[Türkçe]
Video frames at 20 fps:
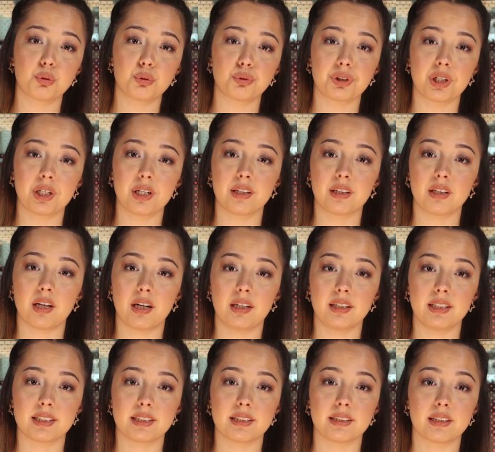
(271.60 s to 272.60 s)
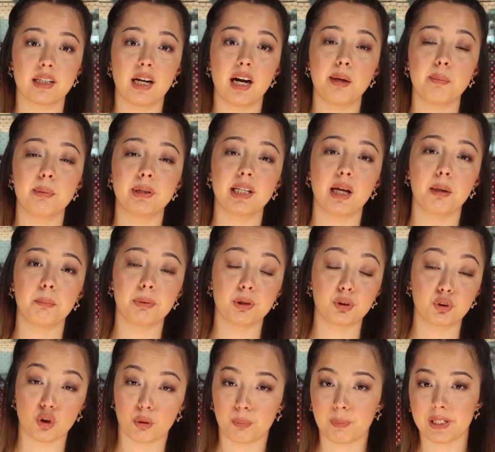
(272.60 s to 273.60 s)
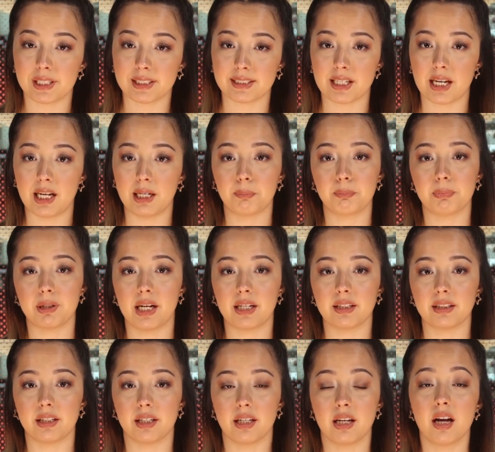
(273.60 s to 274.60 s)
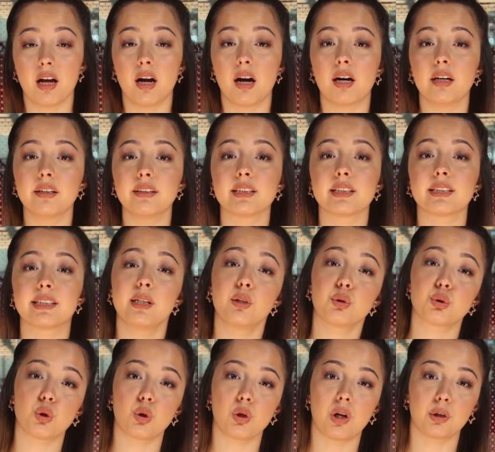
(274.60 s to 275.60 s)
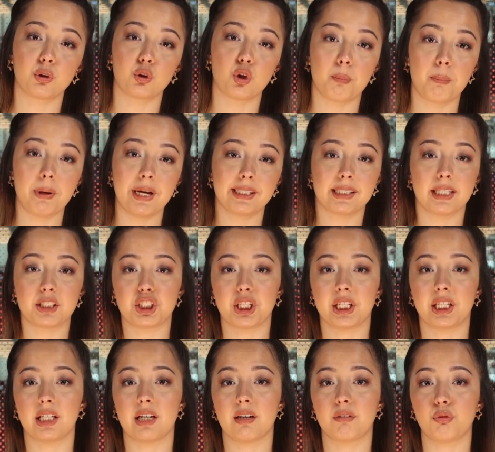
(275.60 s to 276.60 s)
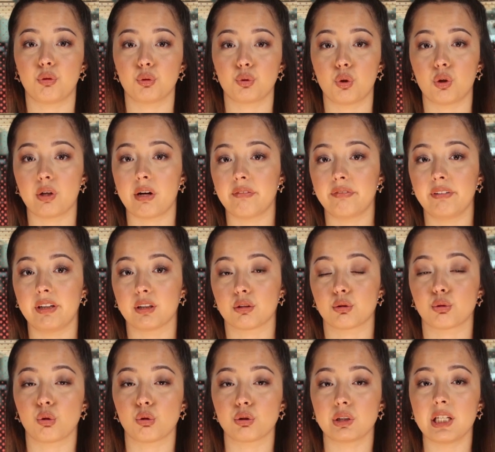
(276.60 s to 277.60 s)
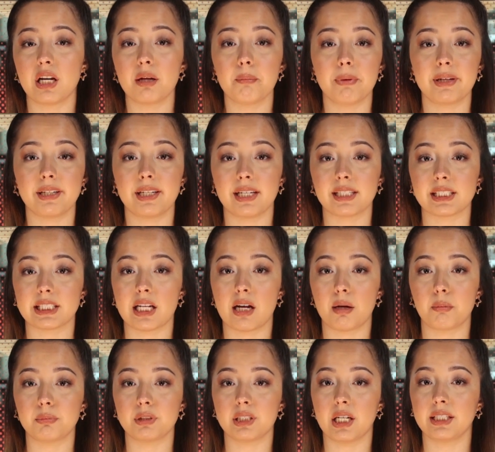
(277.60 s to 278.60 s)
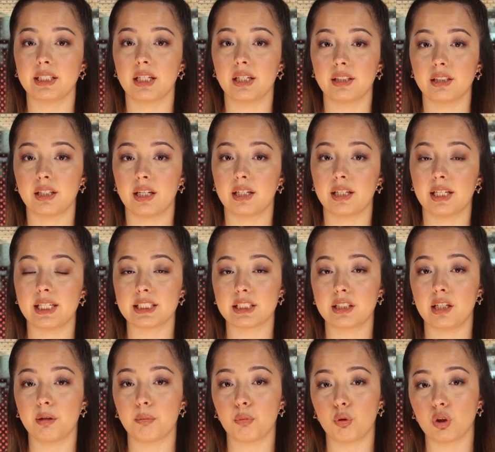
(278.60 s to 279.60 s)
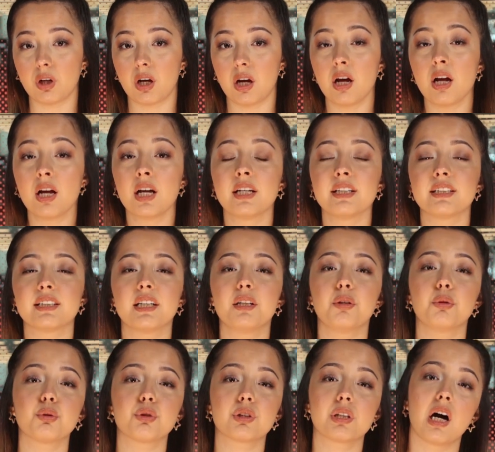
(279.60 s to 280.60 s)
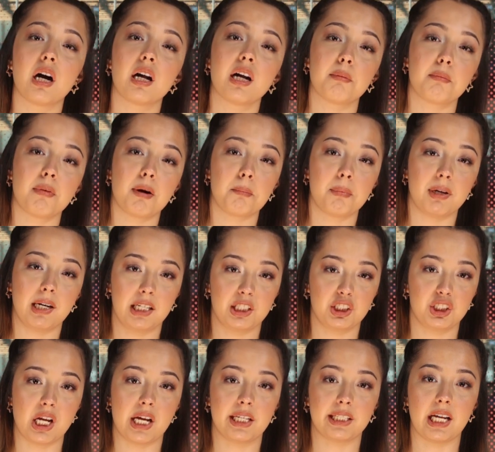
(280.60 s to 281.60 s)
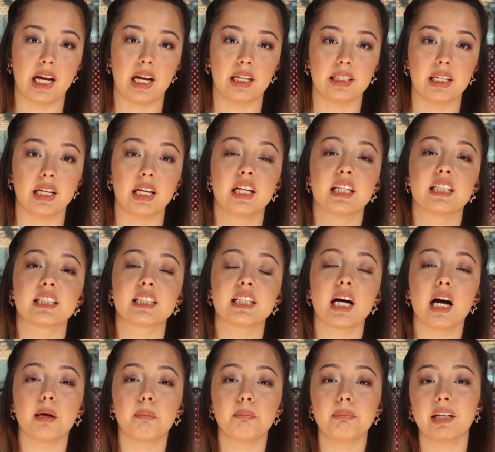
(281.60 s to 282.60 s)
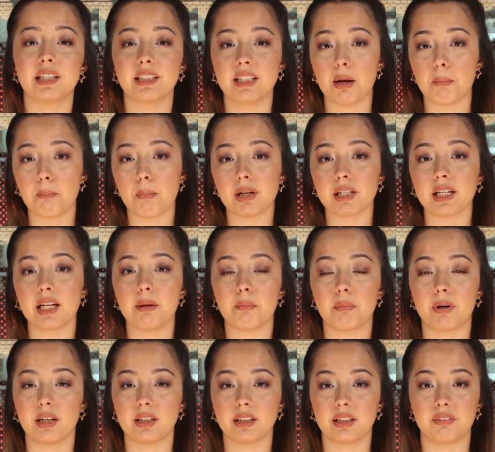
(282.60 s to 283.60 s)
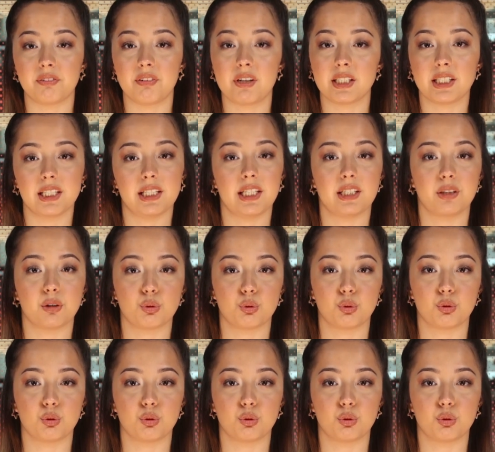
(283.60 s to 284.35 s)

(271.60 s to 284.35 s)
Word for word: kurtarılan ailesini kaybeden bir köpeği sahiplendi. Adı Zeus olan köpekle çekilen fotoğraflarını sosyal medya hesabından yayınlayan Ezgi Mola, Zeus Kahramanmaraş'tan geldi. Sahiplerinden bana emanet ifadelerini